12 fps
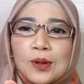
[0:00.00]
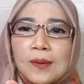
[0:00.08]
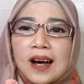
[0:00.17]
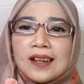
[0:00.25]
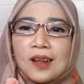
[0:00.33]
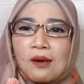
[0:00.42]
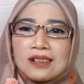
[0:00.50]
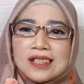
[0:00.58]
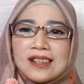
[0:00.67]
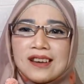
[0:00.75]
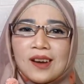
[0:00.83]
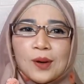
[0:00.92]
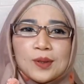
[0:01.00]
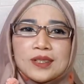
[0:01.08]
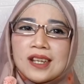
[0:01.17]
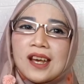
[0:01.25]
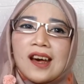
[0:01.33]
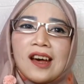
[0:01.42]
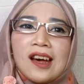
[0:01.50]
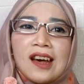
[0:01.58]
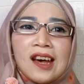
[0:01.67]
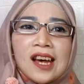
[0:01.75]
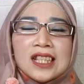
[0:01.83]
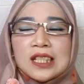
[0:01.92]
suka banget tau gak sih negara Rusia.
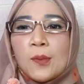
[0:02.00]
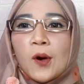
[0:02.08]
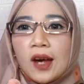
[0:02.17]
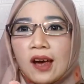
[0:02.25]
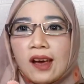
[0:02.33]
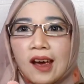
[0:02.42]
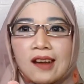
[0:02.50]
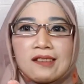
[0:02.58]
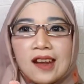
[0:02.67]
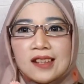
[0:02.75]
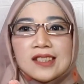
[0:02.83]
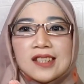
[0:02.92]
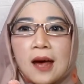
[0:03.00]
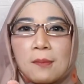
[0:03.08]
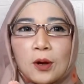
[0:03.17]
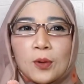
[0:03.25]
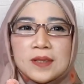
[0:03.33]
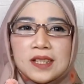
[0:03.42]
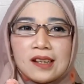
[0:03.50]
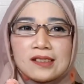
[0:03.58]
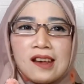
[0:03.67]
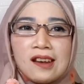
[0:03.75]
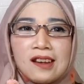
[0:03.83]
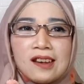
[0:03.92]
Semoga ya next time aku bisa
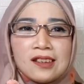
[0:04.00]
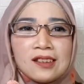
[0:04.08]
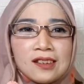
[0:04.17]
kesana.